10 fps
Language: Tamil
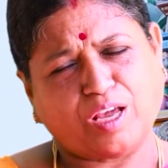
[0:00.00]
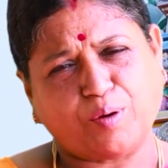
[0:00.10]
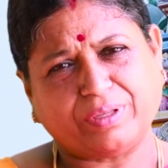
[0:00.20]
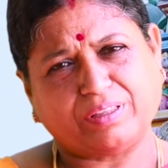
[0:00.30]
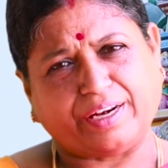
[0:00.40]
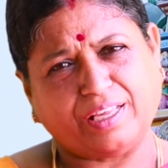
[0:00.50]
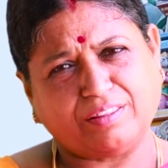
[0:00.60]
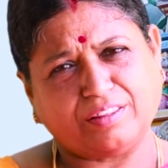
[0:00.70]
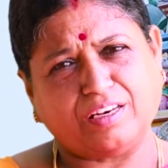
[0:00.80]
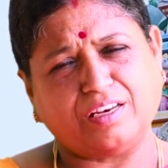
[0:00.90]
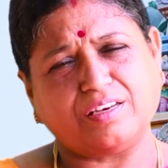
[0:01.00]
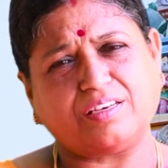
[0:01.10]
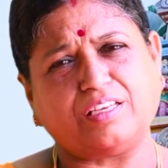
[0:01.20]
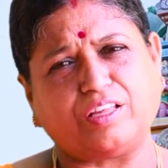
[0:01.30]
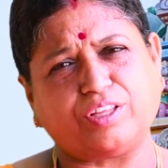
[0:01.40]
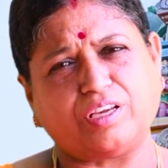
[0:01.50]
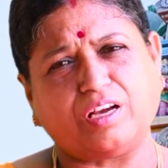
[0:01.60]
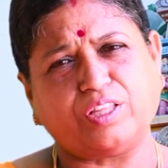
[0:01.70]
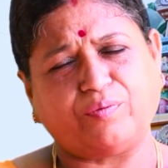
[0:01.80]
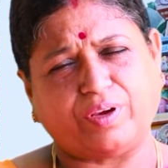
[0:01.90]
நாம் தனித்து நின்று
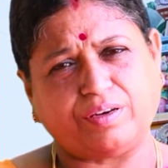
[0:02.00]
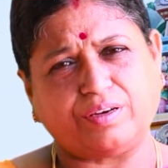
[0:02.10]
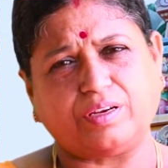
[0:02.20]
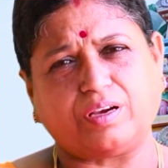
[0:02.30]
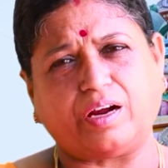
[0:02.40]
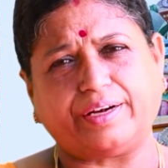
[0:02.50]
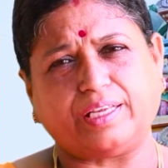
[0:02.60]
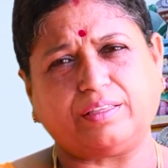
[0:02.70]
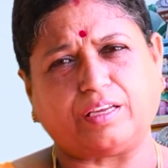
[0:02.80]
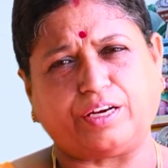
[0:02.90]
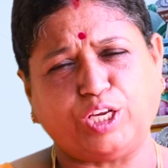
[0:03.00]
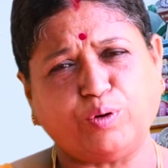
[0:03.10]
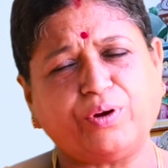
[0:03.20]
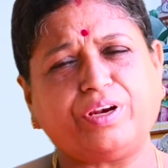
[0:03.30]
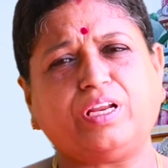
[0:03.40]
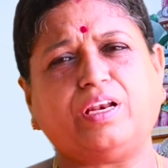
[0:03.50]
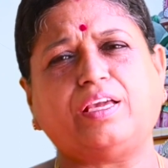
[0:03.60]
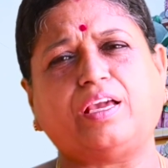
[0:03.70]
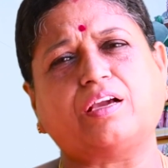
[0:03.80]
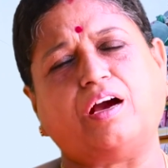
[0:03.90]
எதையாவது வென்று காட்டி தனி ஒரு
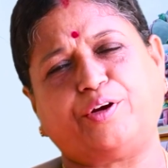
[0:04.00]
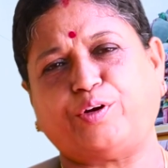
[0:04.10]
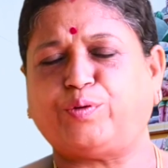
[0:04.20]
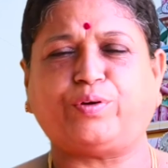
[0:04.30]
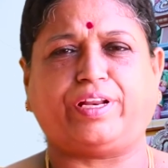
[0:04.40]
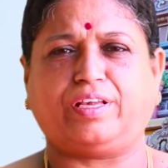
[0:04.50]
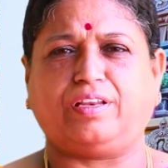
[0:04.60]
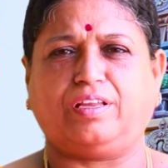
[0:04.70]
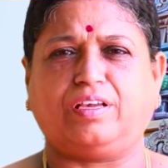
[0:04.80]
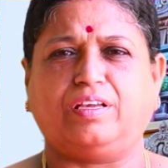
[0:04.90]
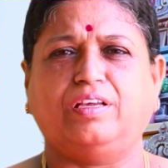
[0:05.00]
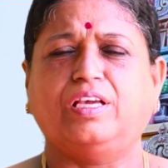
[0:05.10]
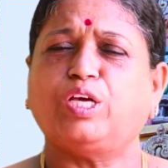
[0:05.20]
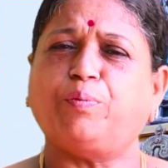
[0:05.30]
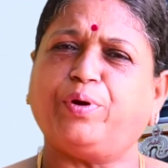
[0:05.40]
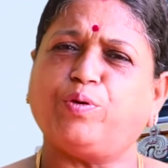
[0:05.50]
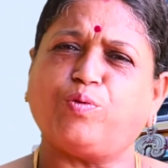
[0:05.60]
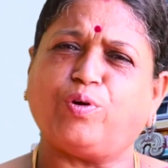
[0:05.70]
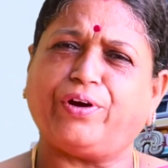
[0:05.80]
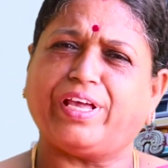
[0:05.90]
நிலையை காட்டணும்னு நினைக்கிறீங்க இப்படி
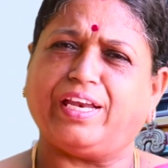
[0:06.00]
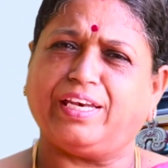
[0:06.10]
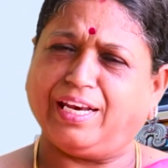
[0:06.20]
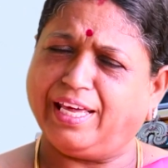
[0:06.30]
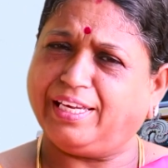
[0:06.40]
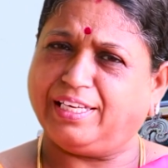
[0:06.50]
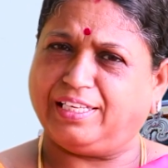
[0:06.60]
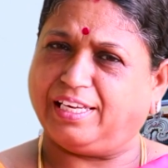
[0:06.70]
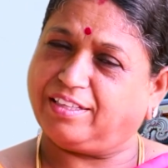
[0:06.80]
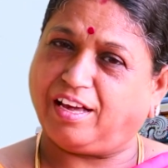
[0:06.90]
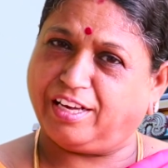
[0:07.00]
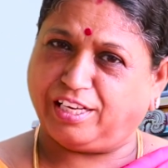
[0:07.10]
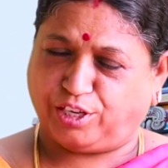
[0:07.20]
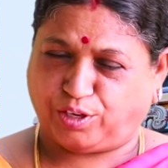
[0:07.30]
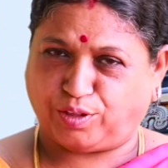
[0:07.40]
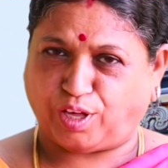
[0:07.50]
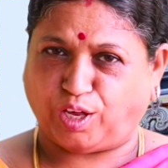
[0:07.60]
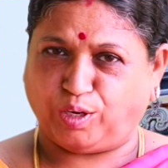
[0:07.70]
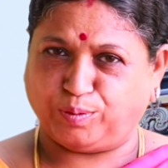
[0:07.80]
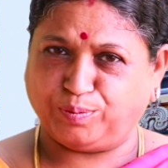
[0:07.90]
உங்களுடைய நிலை எதா
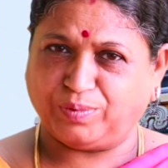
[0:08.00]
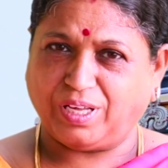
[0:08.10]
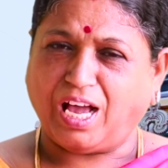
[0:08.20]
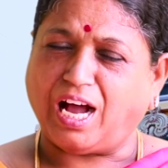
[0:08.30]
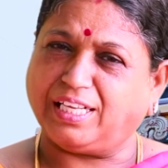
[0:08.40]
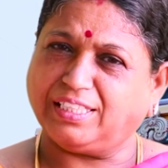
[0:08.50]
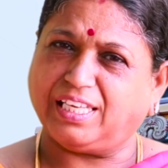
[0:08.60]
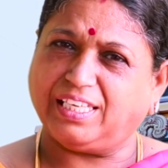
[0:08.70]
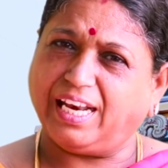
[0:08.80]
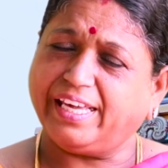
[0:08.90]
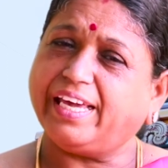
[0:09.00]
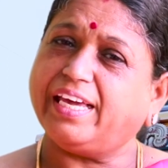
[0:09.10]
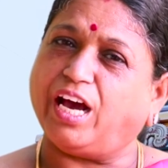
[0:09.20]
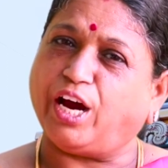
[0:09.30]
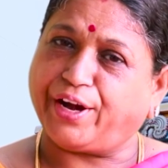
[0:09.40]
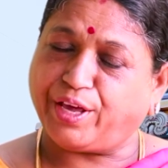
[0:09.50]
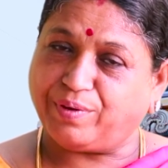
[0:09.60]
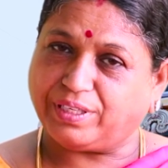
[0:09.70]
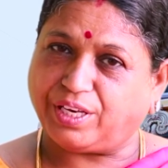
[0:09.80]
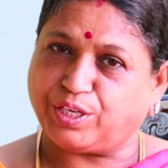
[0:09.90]
இருந்தாலும் அந்த நிலையை
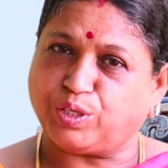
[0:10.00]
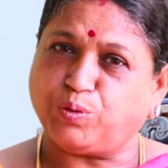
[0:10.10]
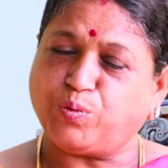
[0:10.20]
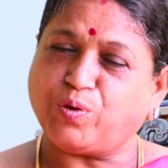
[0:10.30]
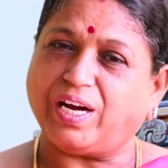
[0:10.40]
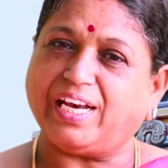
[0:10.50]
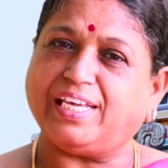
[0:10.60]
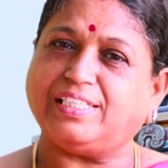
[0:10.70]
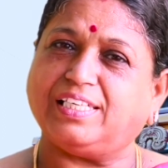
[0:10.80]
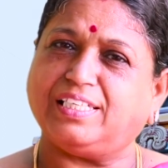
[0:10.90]
அடைவதற்கு உங்களை